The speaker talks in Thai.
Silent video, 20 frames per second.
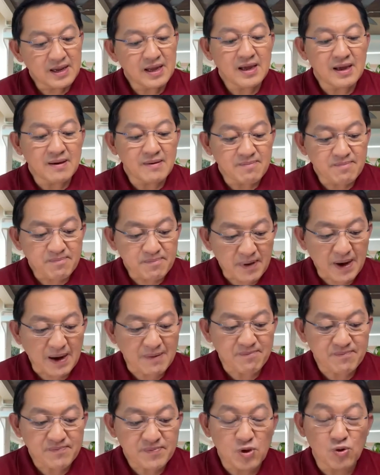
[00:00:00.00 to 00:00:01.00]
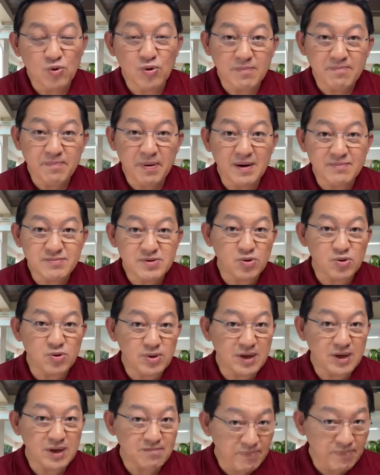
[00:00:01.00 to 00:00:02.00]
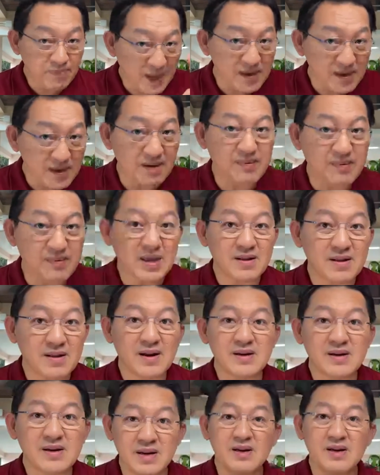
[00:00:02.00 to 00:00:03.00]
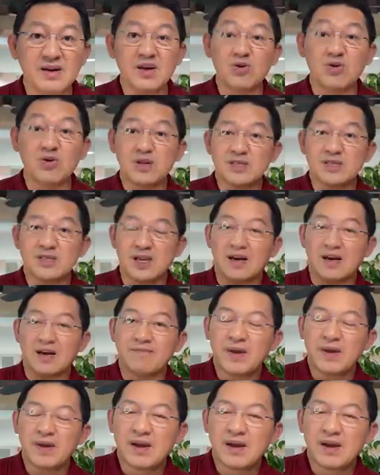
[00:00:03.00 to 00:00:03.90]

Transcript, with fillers: ที่ปรับตัวเพิ่มสูงขึ้นเพียงหนึ่งประเทศเท่านั้นคืออินโดนีเซีย